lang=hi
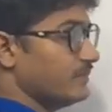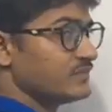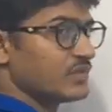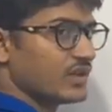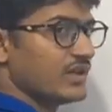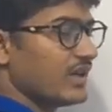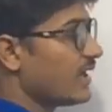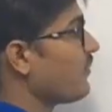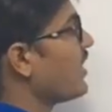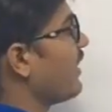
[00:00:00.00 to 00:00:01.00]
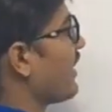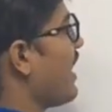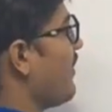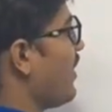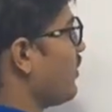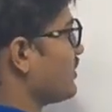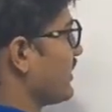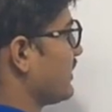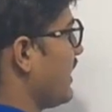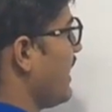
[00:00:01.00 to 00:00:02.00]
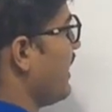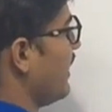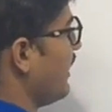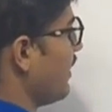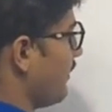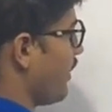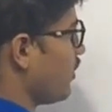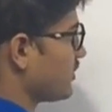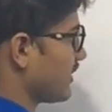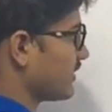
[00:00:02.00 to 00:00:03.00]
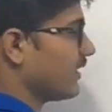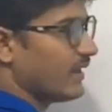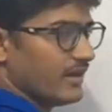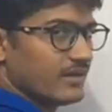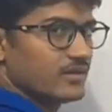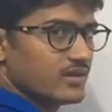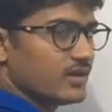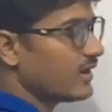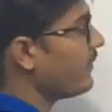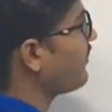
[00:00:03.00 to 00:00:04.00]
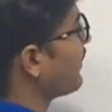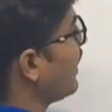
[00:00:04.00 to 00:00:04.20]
है ठीक है ना गामा हो सकता है एल्फा हो सकता है ठीक है